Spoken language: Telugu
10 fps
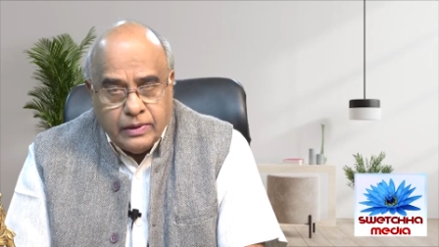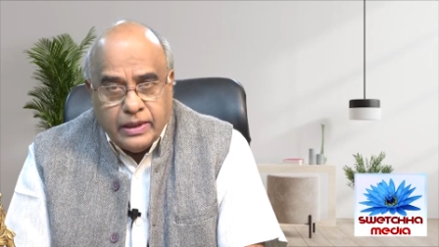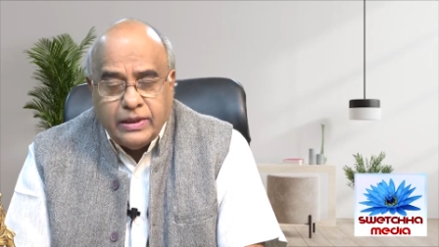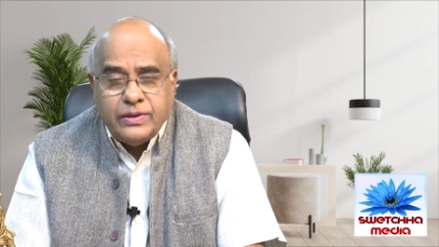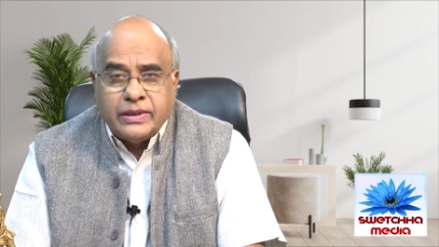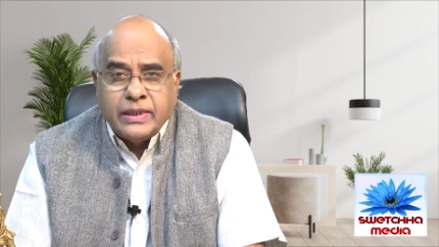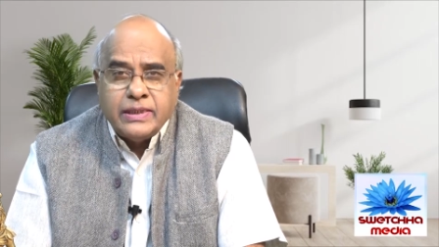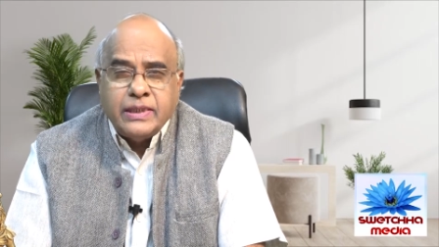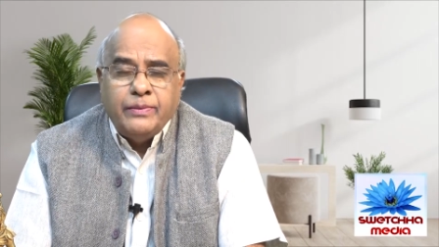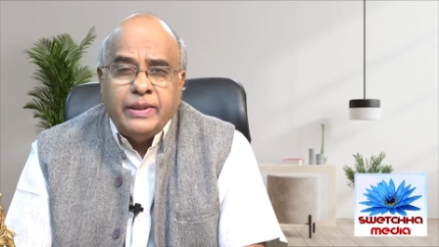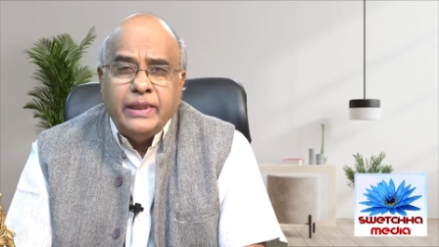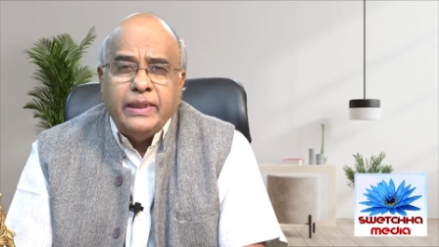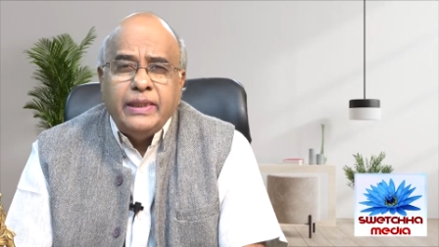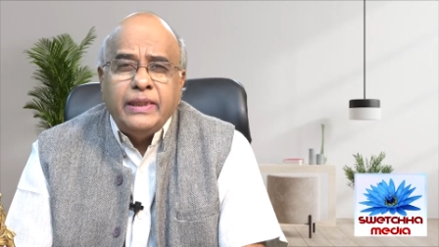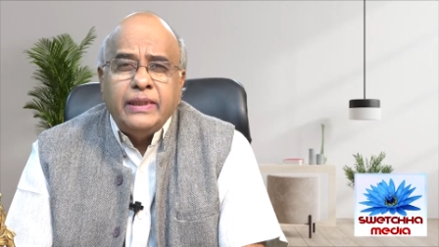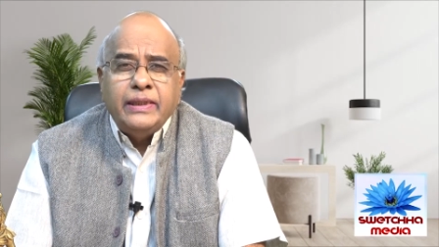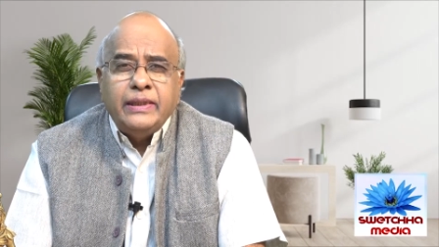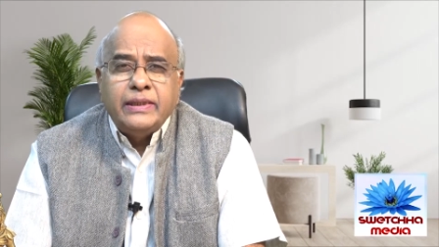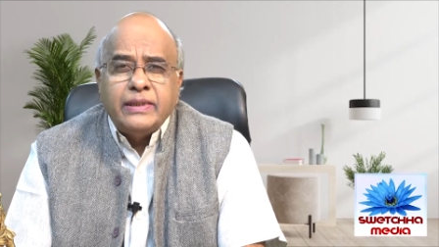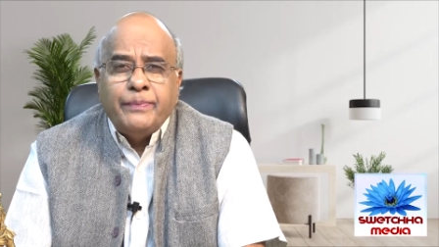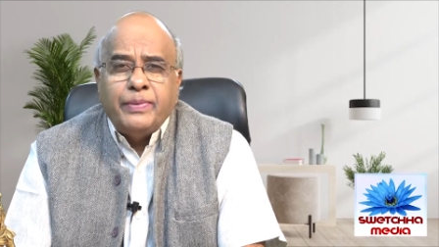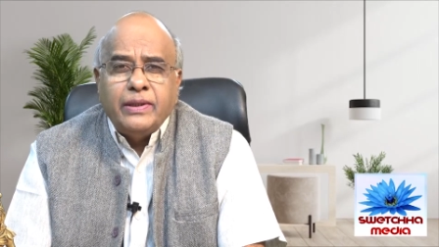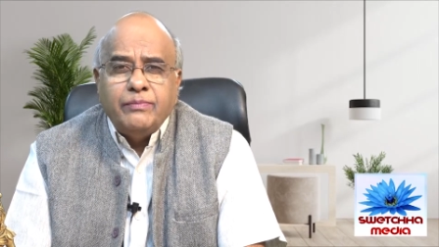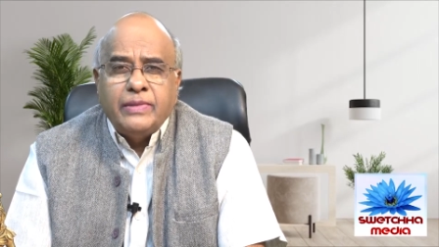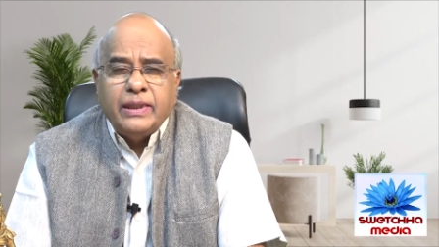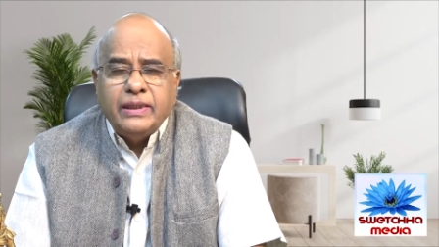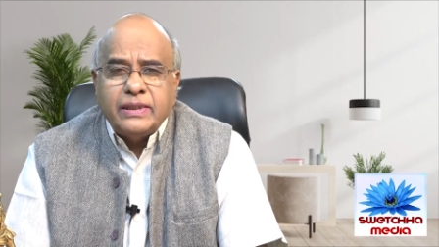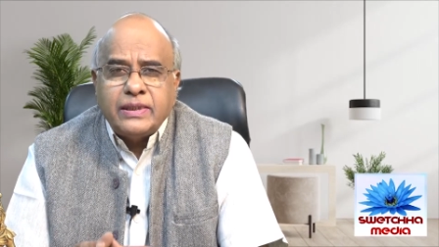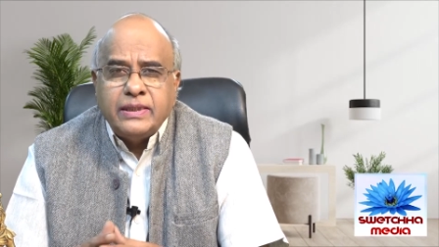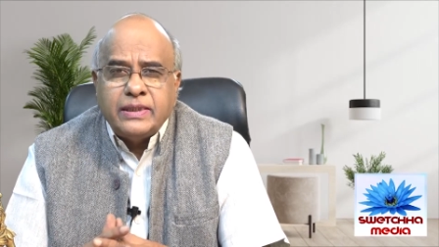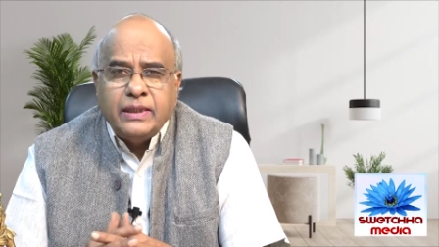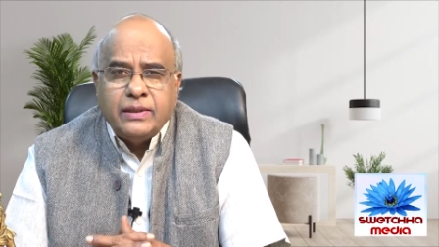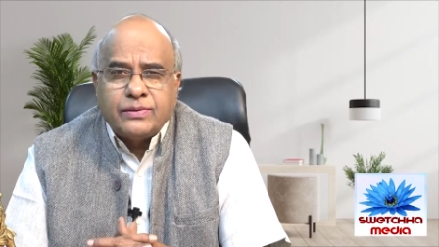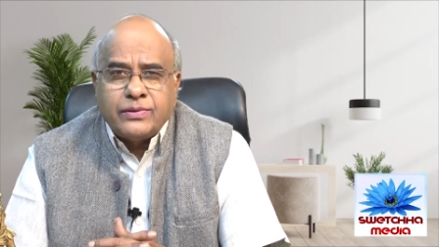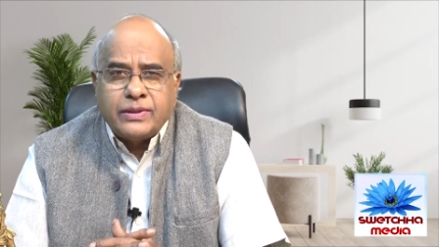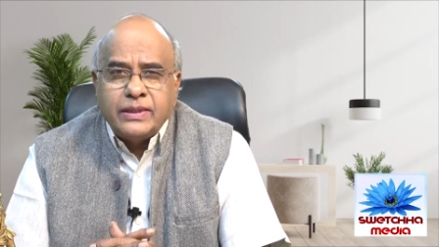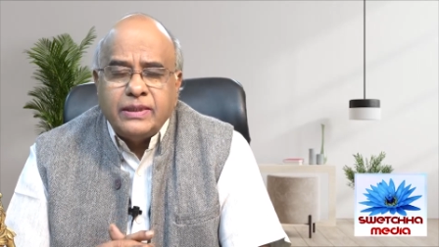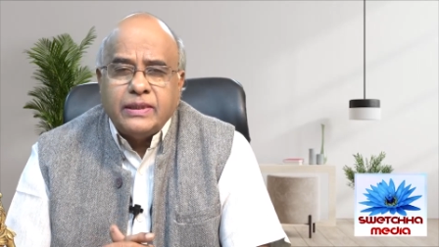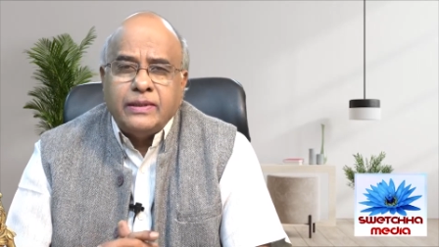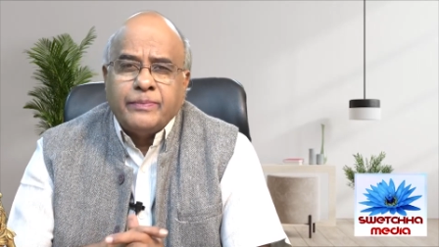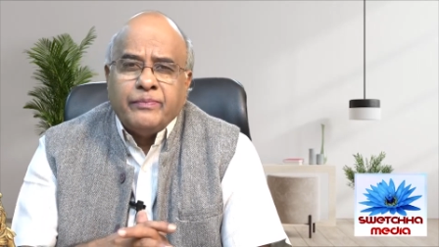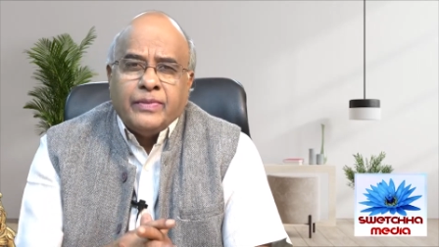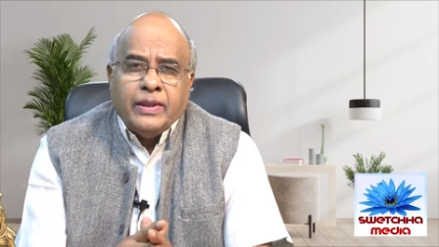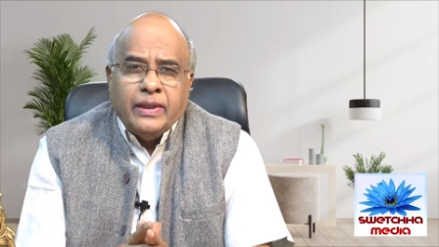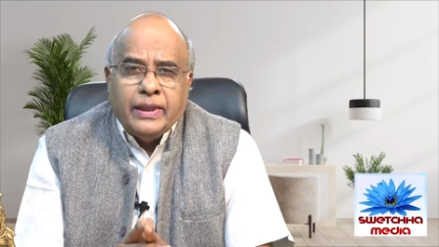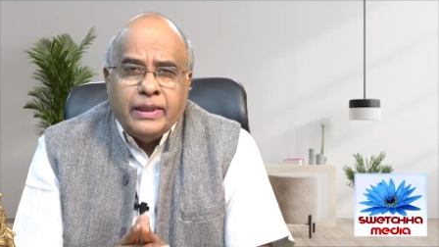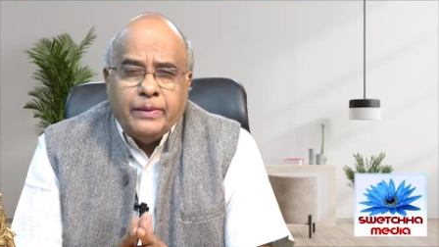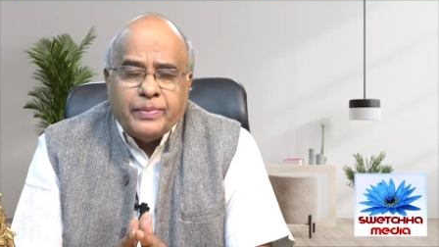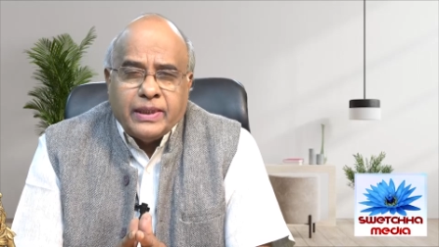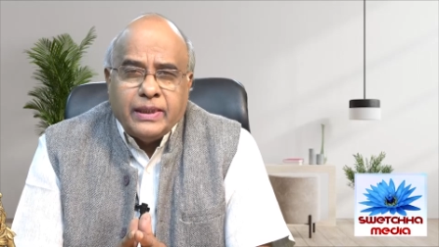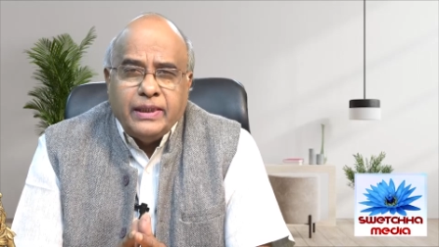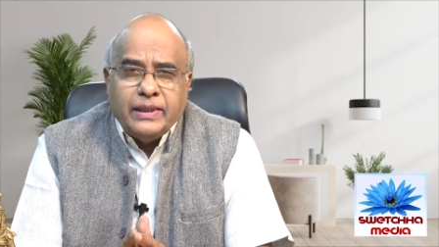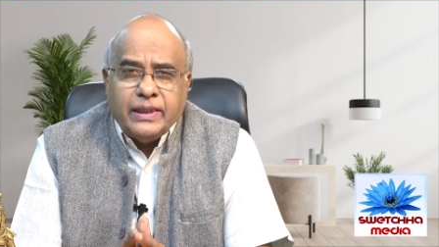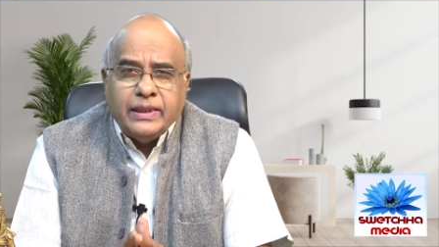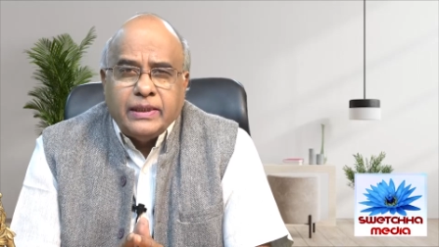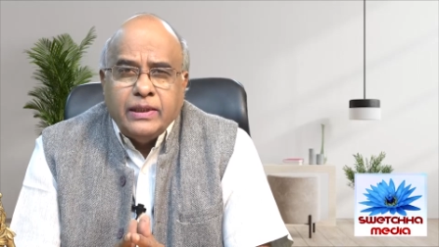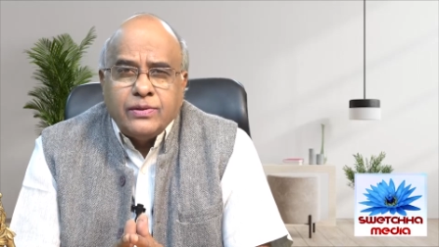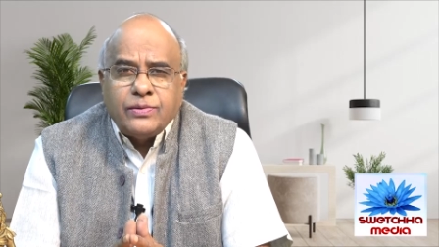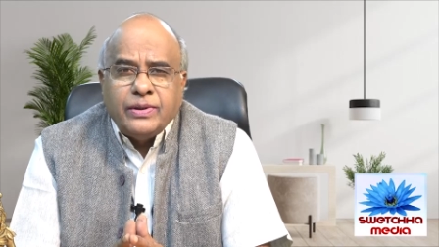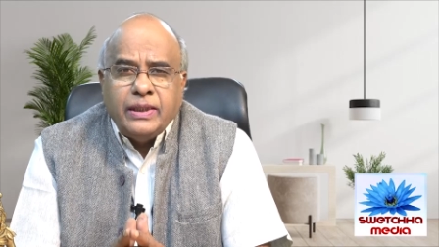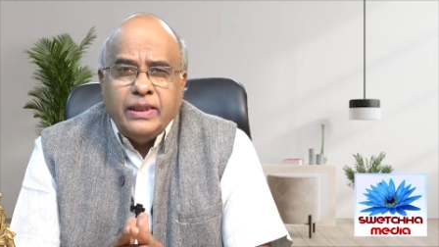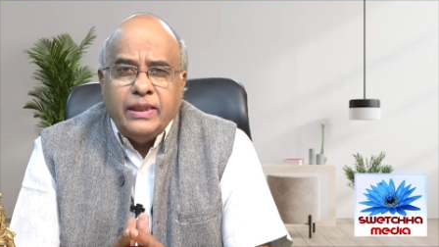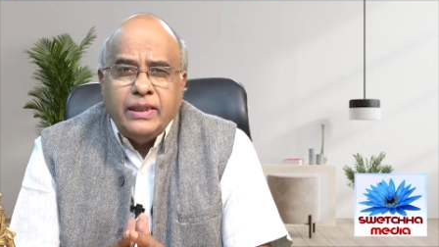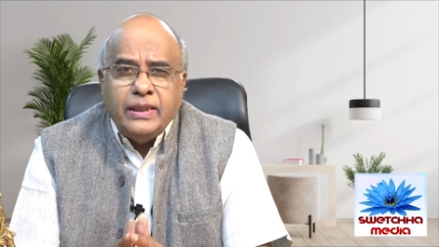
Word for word: అరెస్ట్ చేశామని చెప్పడం మరింత సంచలనం సృష్టించింది అంటే ప్రజలందరికీ తెలుసు ఈ